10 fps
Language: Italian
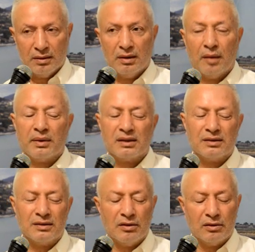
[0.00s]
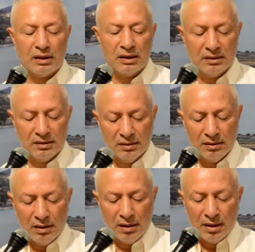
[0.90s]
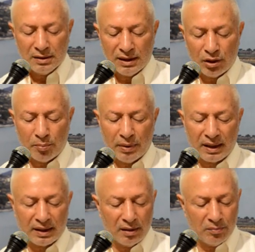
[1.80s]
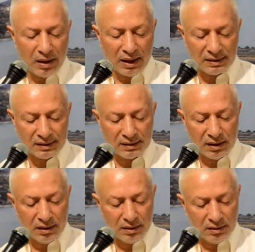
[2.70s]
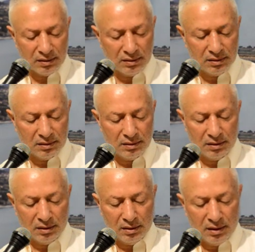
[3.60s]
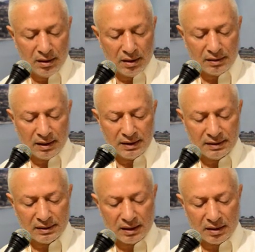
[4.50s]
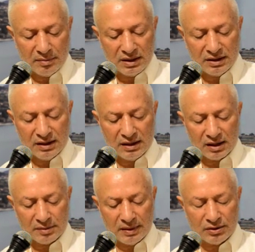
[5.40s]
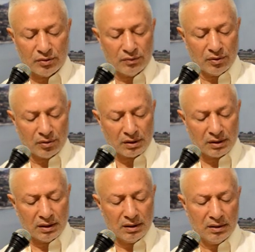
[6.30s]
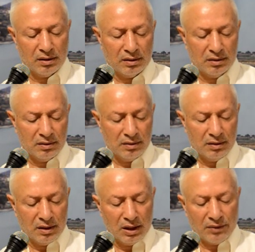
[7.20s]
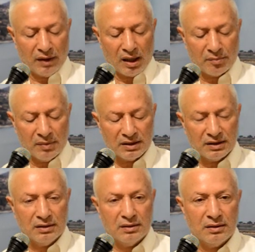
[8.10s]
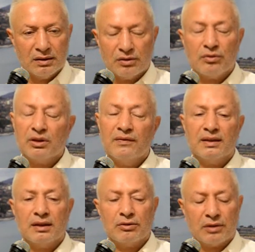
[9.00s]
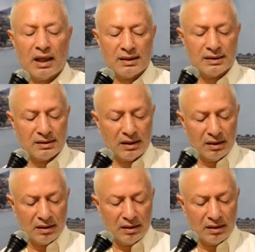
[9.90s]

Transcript: La pressione ce l'ho parecchia bassa, la testa che mi gira spesso forte, i farmaci sono diventato tassa,